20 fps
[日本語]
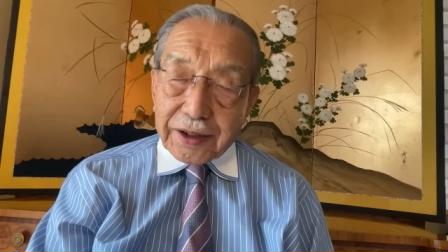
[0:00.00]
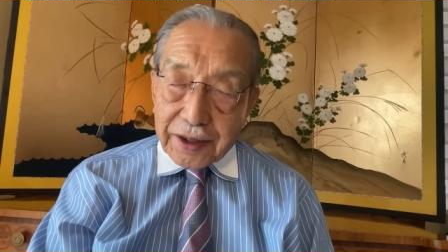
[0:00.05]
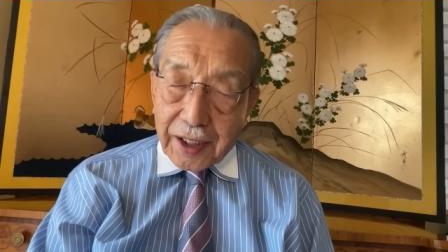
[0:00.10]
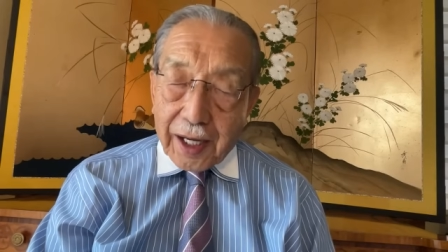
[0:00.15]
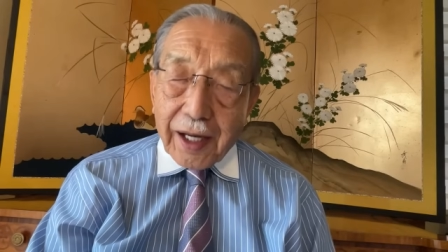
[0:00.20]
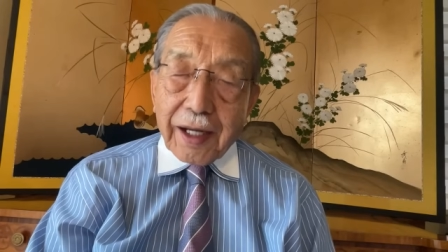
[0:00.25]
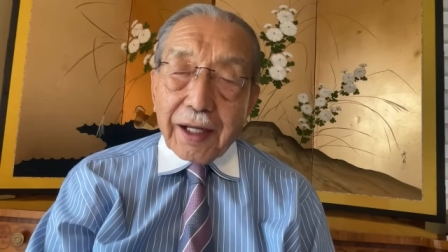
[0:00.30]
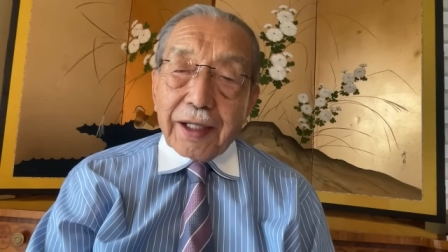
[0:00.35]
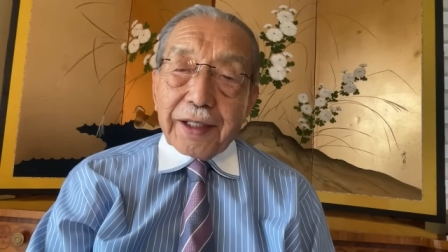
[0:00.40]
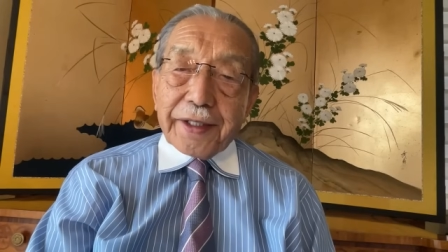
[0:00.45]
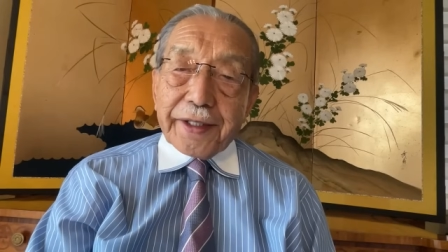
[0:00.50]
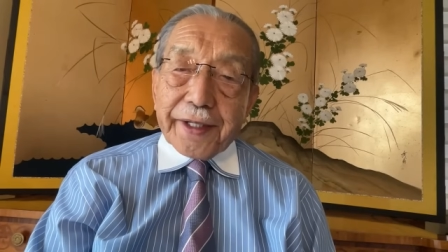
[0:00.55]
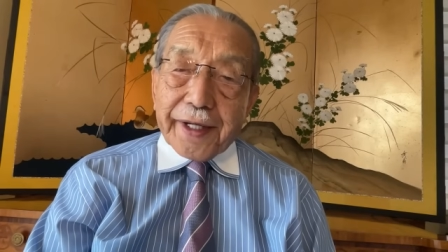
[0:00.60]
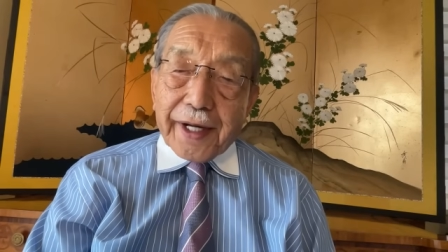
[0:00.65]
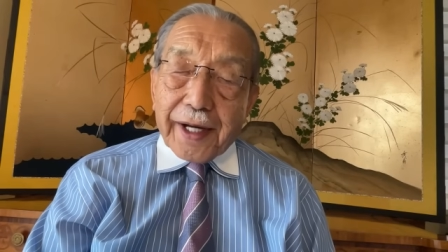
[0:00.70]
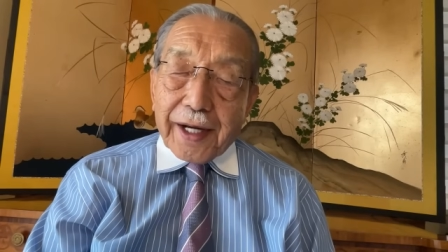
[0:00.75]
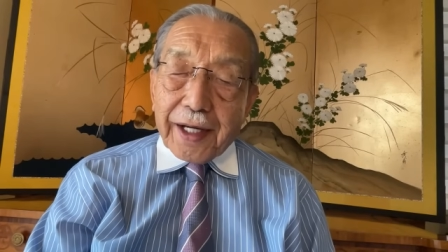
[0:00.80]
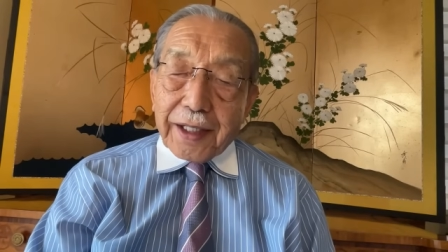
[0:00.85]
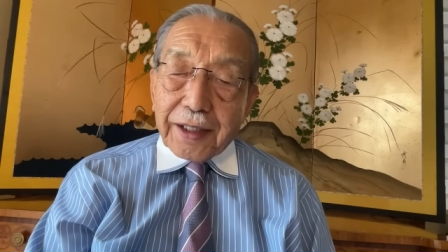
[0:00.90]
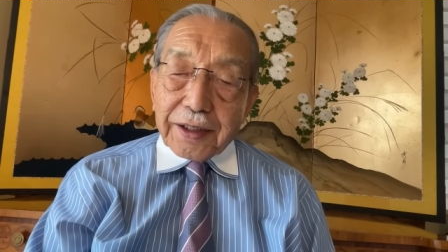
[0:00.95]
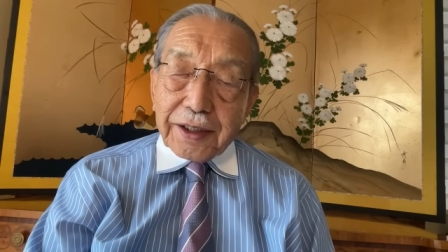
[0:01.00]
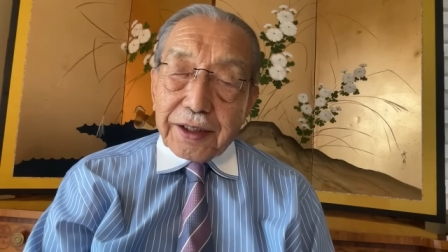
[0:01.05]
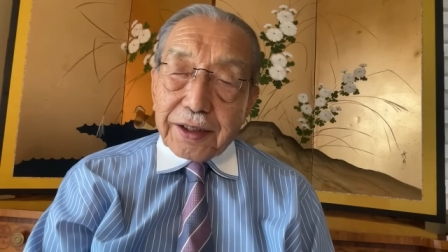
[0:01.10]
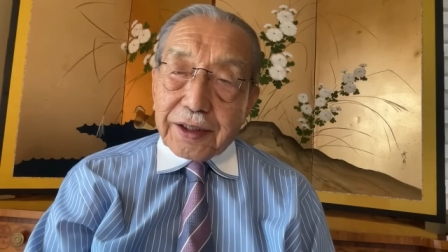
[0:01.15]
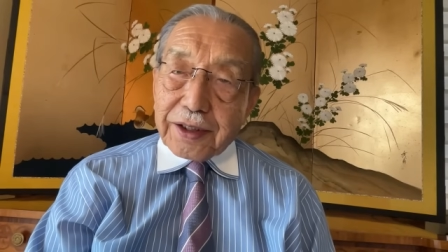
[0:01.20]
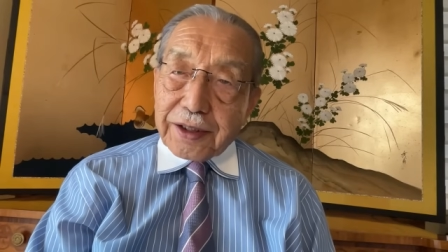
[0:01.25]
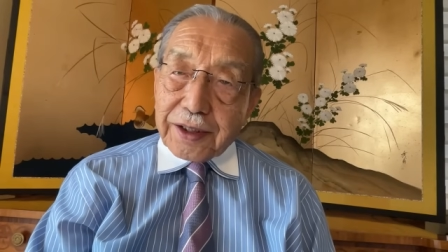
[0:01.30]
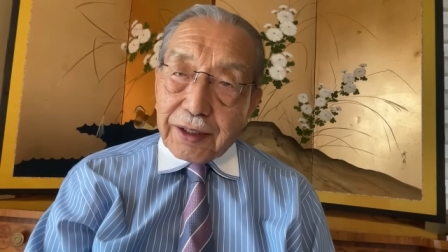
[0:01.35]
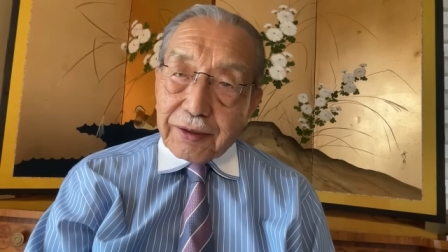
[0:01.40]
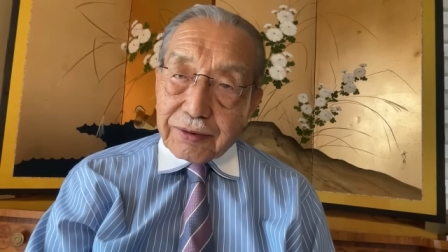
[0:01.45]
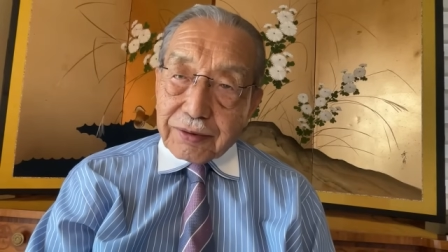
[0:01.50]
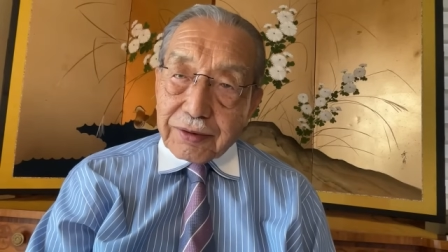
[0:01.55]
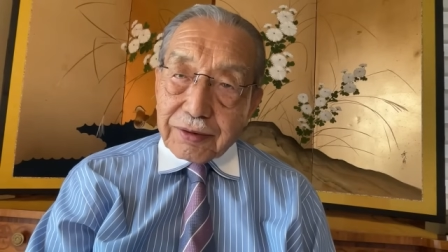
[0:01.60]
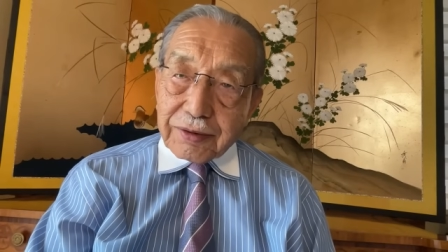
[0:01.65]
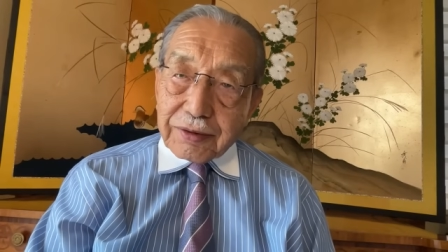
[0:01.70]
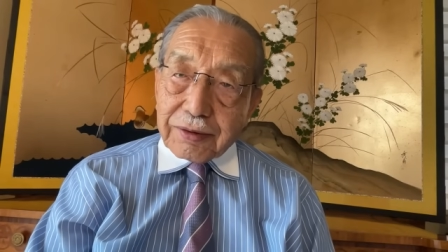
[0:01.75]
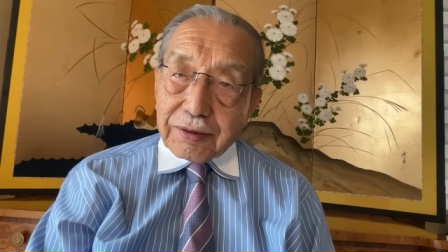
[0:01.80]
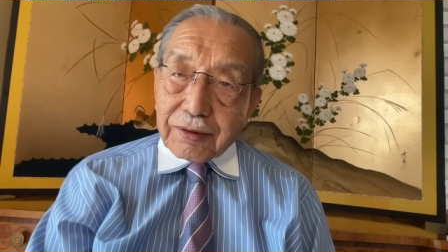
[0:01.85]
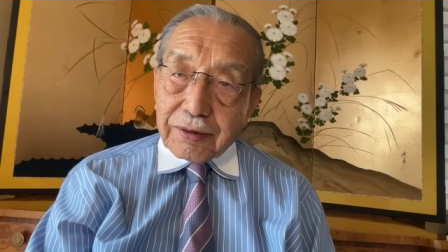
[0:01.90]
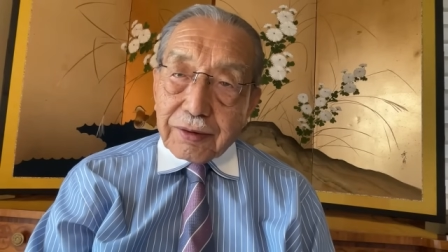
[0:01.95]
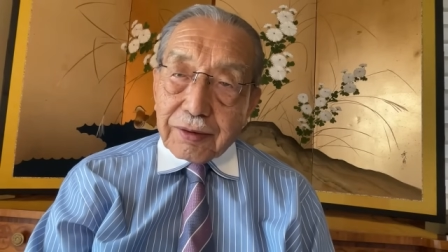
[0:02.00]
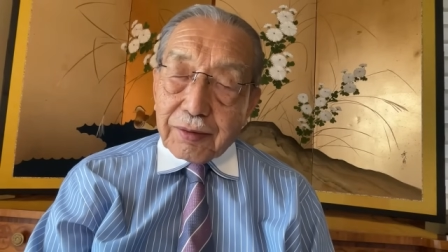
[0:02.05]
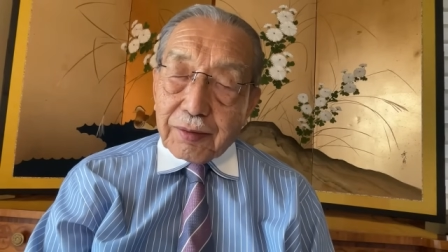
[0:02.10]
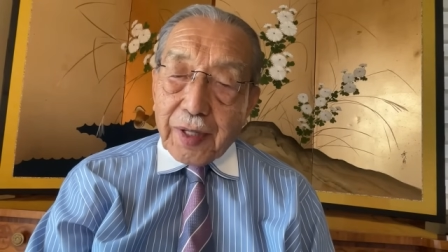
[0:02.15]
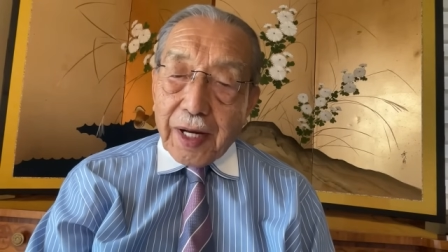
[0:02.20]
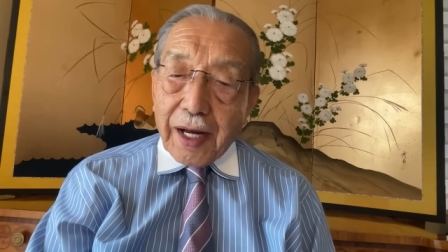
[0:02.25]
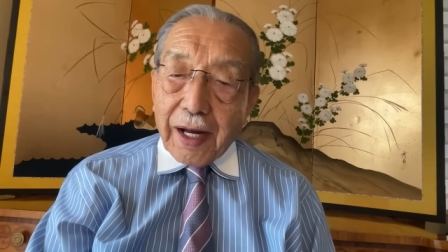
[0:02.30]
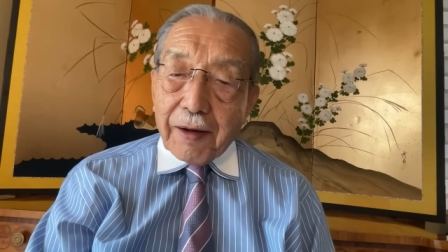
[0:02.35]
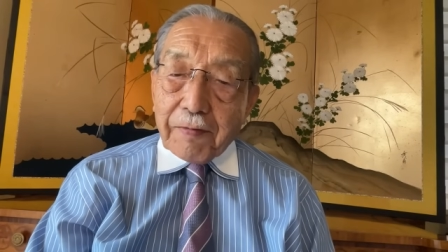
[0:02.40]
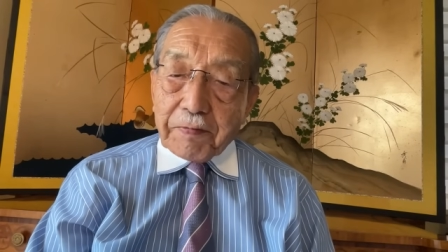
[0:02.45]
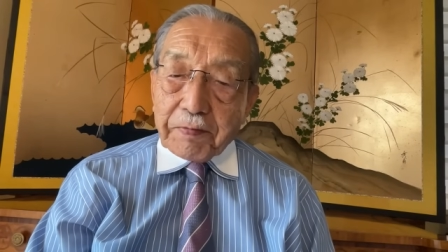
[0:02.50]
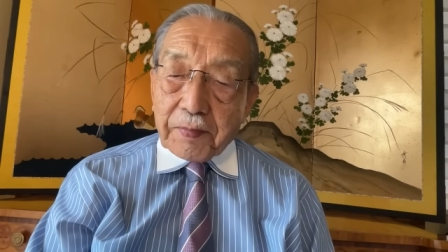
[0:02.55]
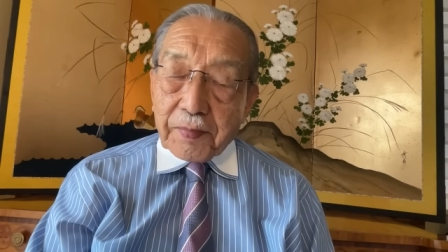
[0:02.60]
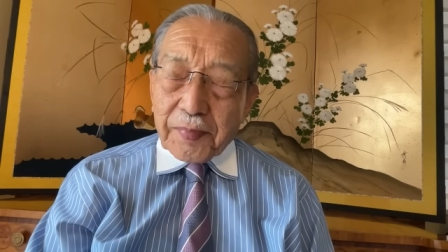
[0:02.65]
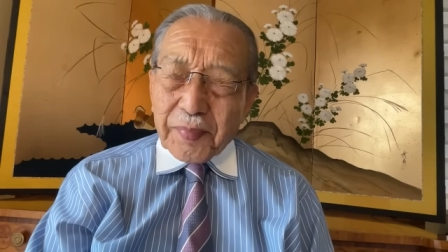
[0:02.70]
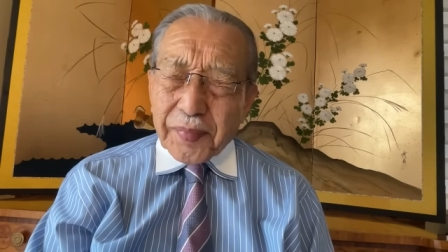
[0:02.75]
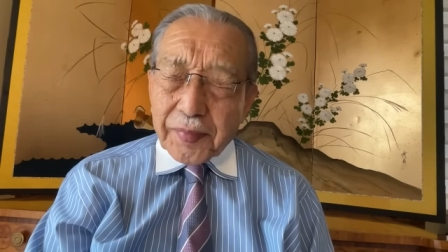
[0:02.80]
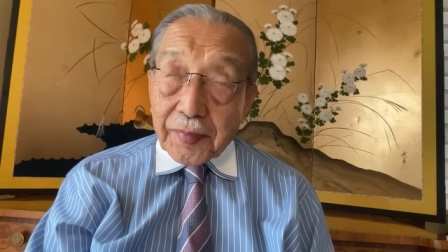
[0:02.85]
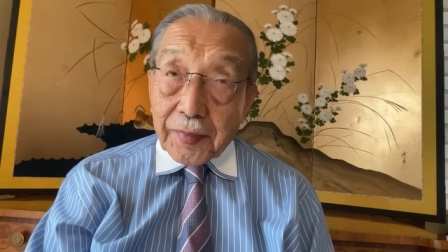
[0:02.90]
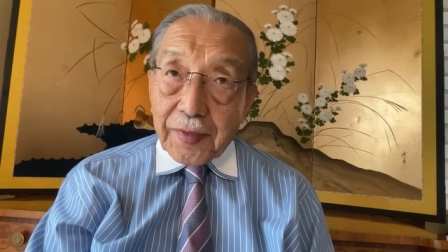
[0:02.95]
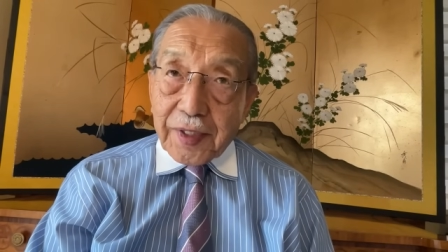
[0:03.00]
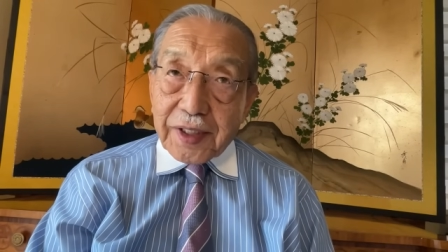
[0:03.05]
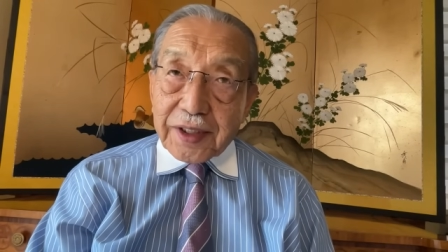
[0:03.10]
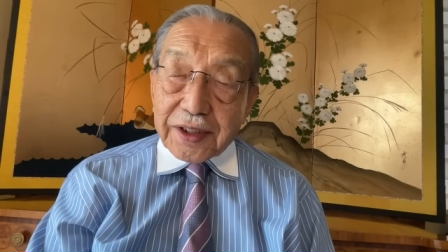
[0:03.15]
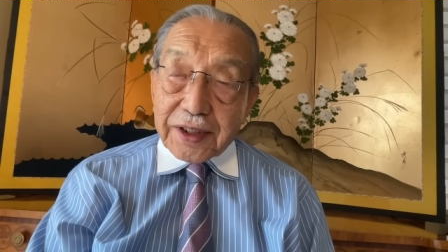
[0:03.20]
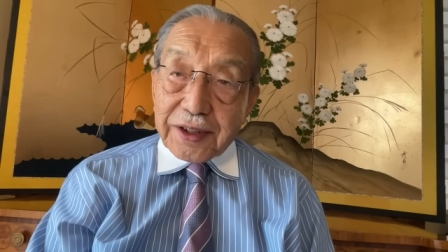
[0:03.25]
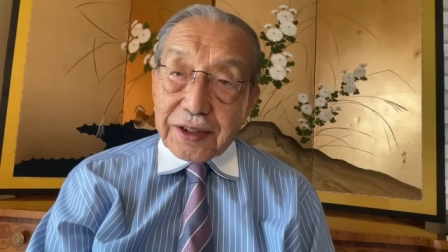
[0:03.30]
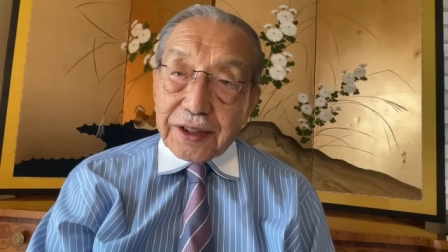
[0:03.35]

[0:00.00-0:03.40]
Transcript: きた ETF、日